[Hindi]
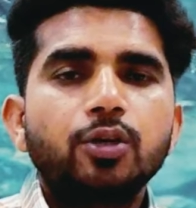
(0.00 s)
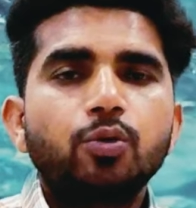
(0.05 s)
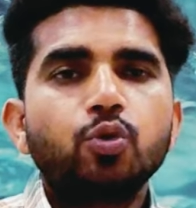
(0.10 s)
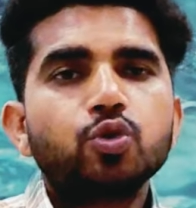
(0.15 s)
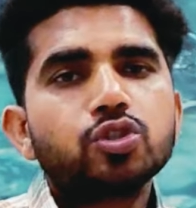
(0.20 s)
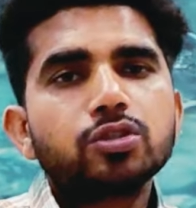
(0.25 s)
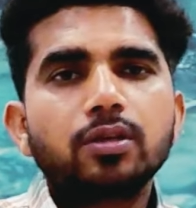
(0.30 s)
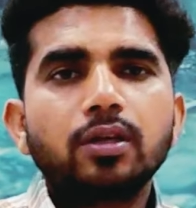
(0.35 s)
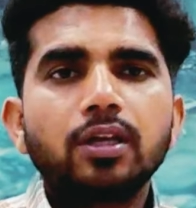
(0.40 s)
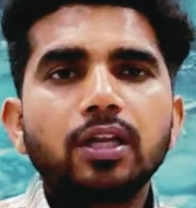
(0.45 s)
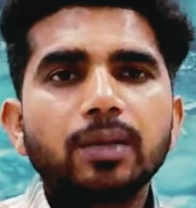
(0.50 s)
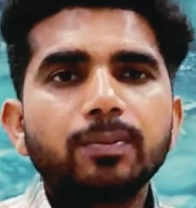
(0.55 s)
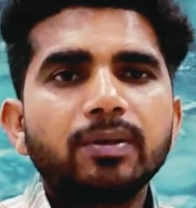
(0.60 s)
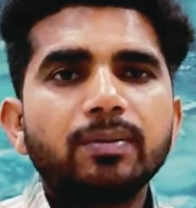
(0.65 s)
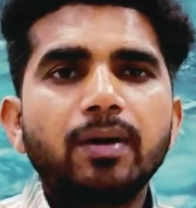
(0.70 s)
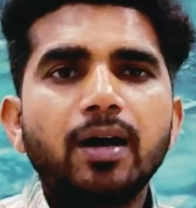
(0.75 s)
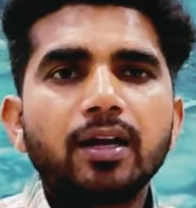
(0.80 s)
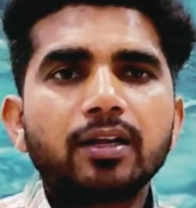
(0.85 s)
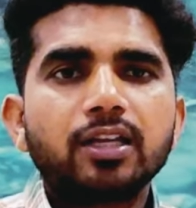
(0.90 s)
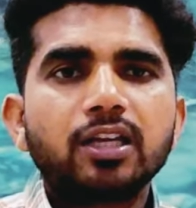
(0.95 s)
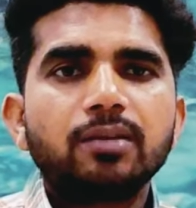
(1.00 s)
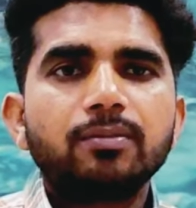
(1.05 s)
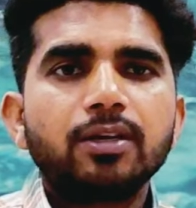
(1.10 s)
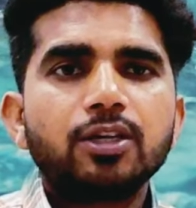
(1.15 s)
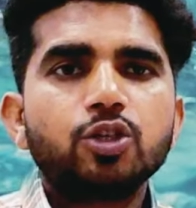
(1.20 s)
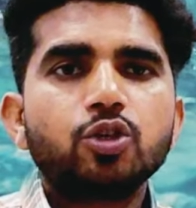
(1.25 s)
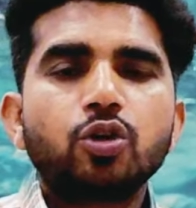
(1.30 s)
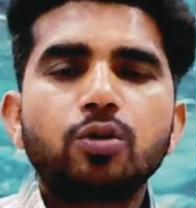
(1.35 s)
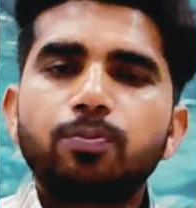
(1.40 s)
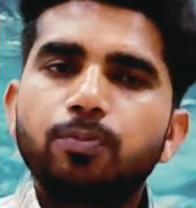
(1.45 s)
उस कलर में मार्किंग
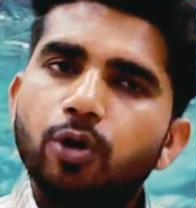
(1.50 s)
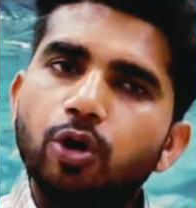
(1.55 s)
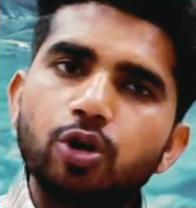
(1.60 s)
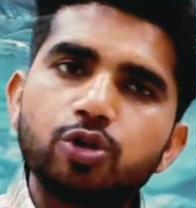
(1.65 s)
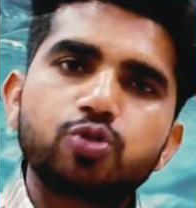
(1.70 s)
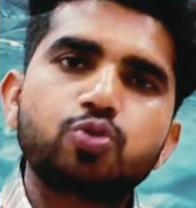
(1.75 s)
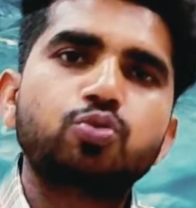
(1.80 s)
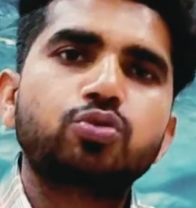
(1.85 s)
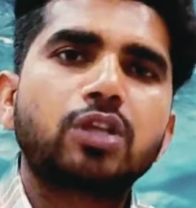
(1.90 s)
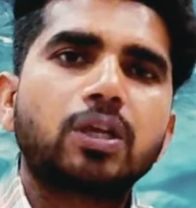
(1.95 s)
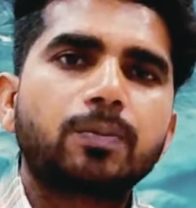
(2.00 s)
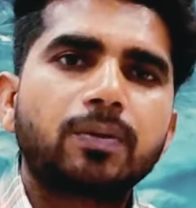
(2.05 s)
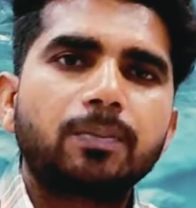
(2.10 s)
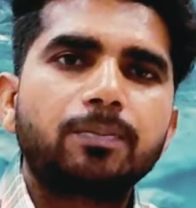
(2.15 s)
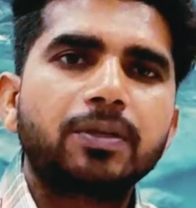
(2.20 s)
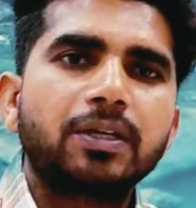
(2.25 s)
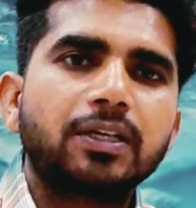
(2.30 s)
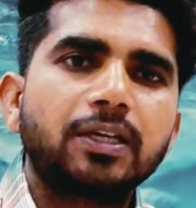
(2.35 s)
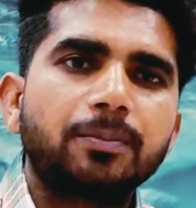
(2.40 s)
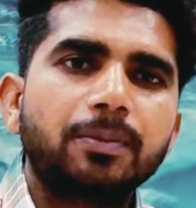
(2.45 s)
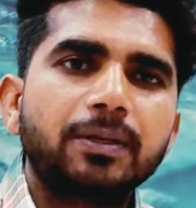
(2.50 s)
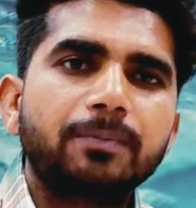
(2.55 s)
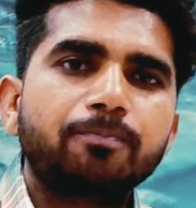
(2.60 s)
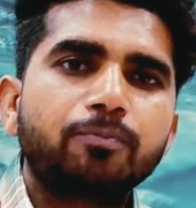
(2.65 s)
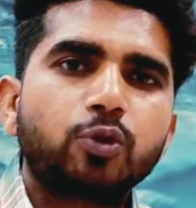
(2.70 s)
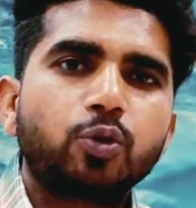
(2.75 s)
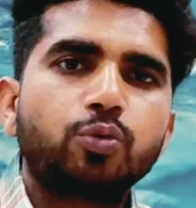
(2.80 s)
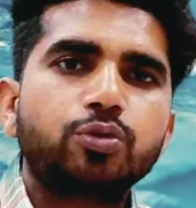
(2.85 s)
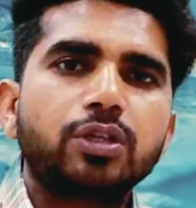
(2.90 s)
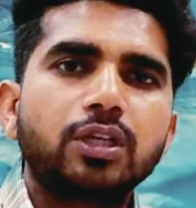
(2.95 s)
नहीं है और बहुत सुंदर पपी ये भी
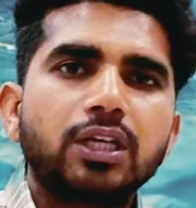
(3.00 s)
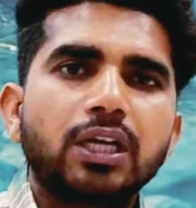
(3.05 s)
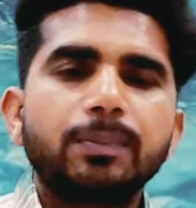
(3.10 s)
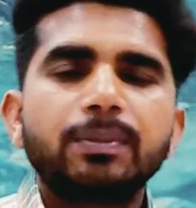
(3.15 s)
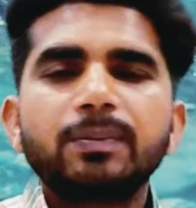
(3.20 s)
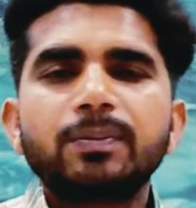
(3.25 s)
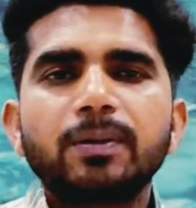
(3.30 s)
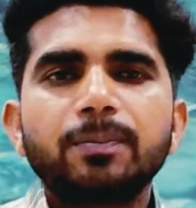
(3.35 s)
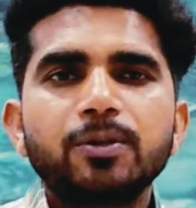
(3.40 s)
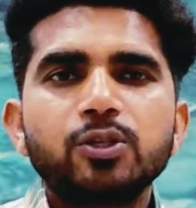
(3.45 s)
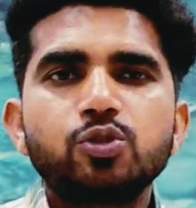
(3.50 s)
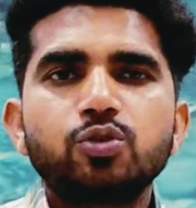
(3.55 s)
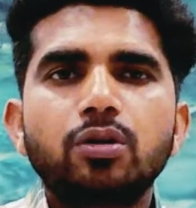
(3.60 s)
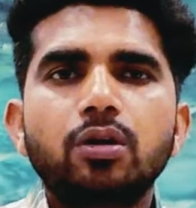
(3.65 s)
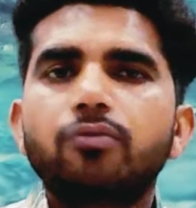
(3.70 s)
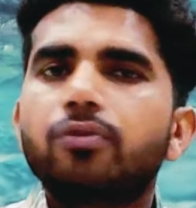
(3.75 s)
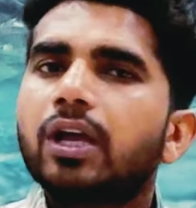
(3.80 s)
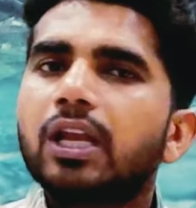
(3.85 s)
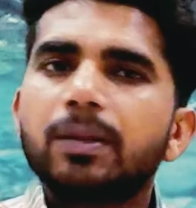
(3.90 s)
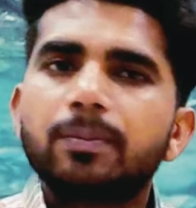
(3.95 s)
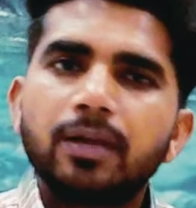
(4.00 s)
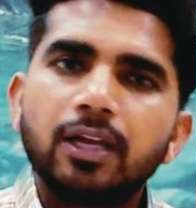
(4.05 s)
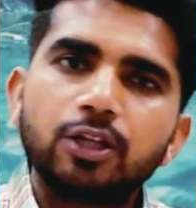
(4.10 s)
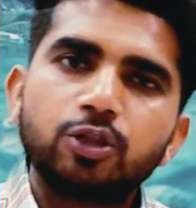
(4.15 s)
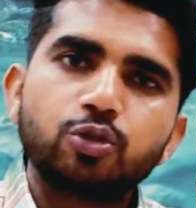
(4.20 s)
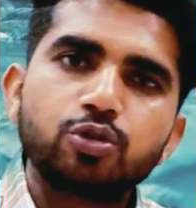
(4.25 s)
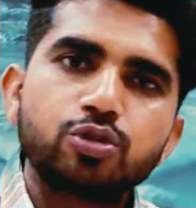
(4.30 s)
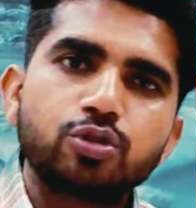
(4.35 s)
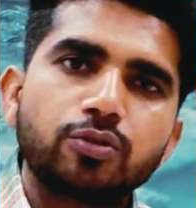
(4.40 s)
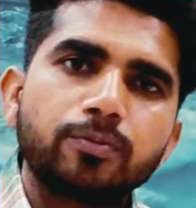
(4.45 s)
तो ये अभी पपी जो अवेलेबल है
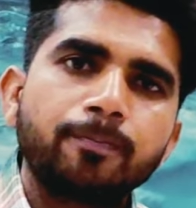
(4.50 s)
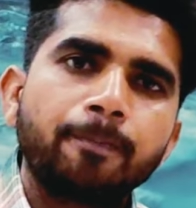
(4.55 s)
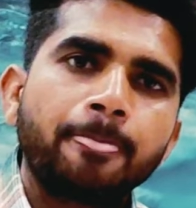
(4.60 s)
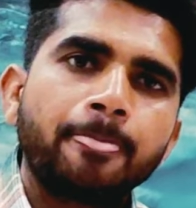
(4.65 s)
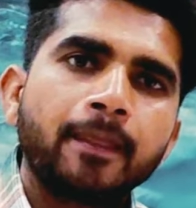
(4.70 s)
दोस्तों